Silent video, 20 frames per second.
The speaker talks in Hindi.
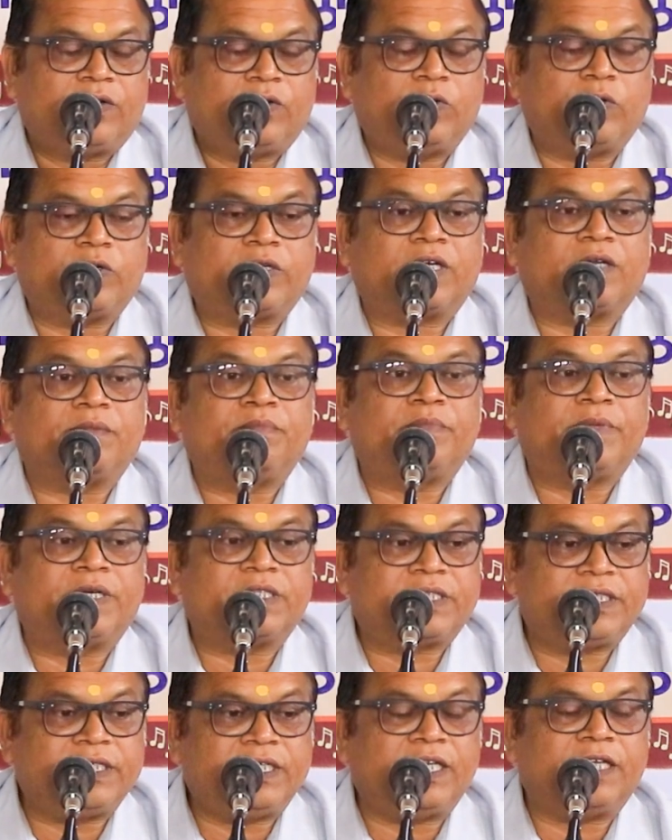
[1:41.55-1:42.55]

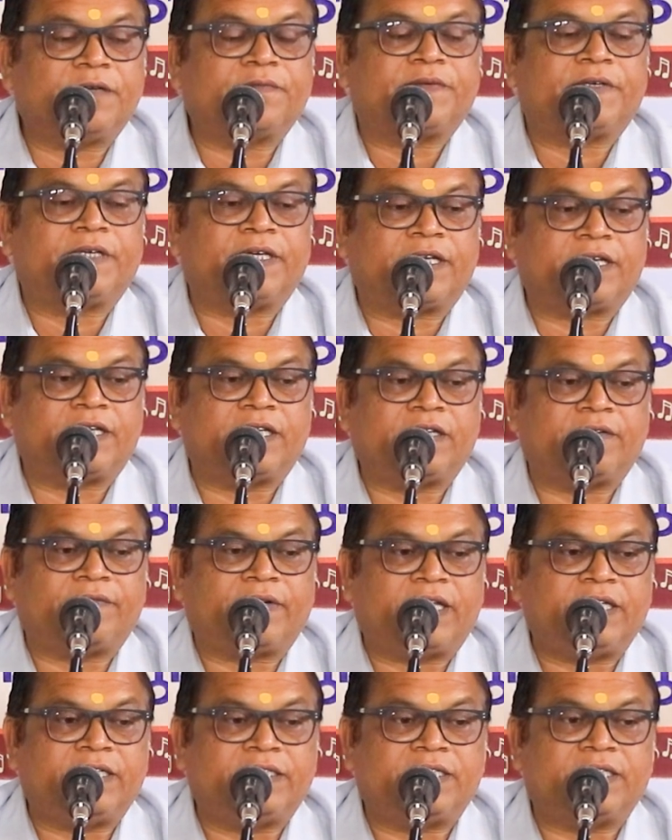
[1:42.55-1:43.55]
मति ल फेरने
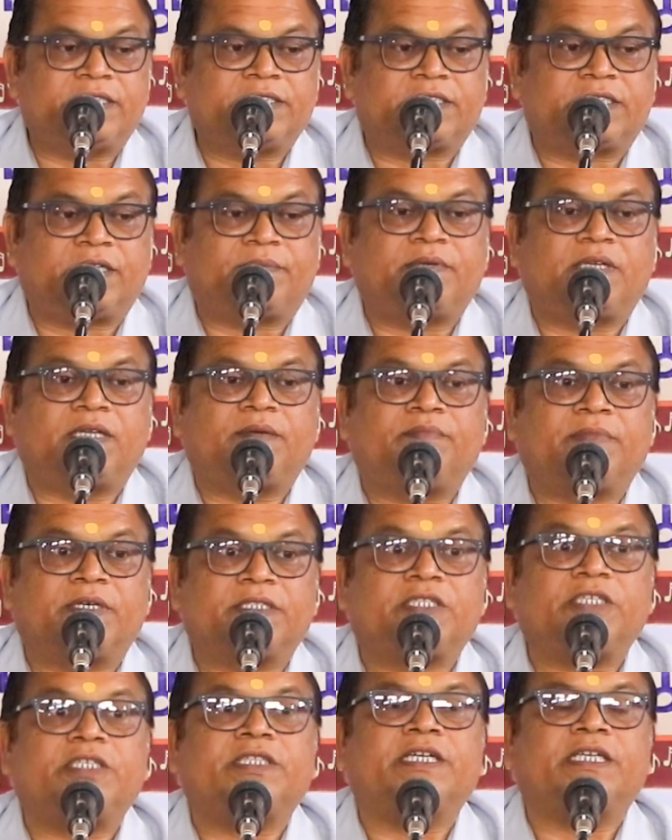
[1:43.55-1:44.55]
वाली जिन सबल
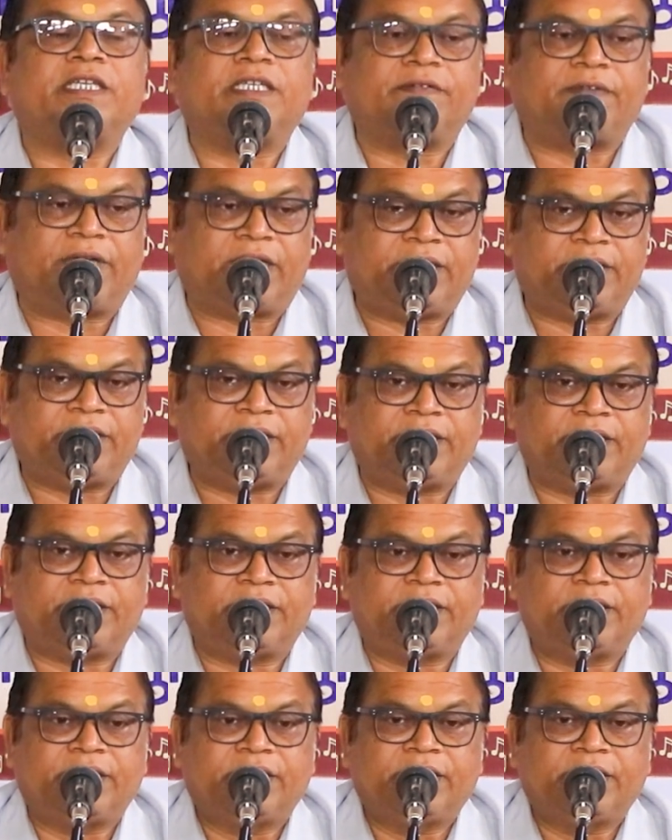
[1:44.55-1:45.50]
मति देने वाली है